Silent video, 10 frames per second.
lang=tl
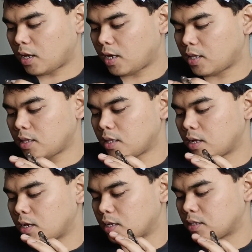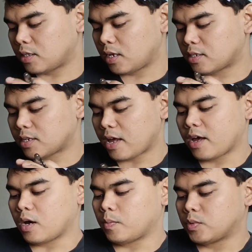in this
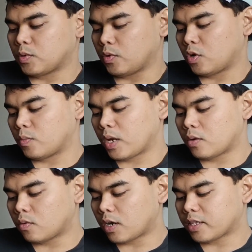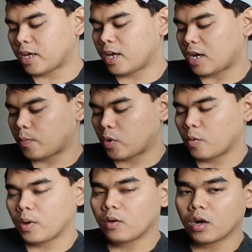app. So, yun, merong ka tie app
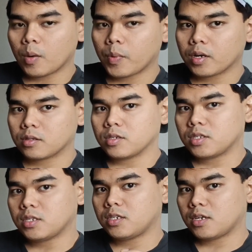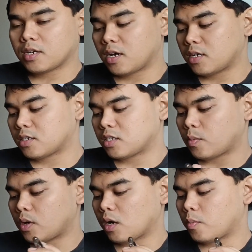or merong ka partner si GCash na
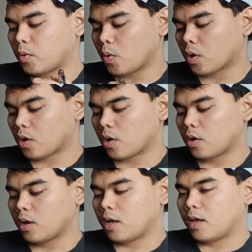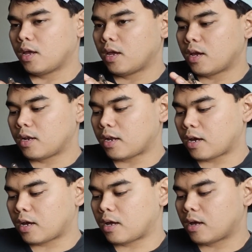mga broker na,
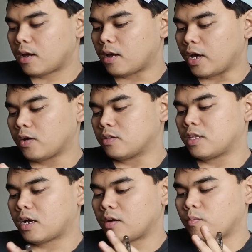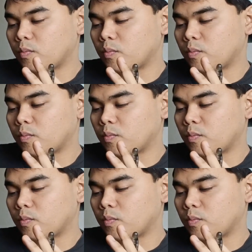ayun, na,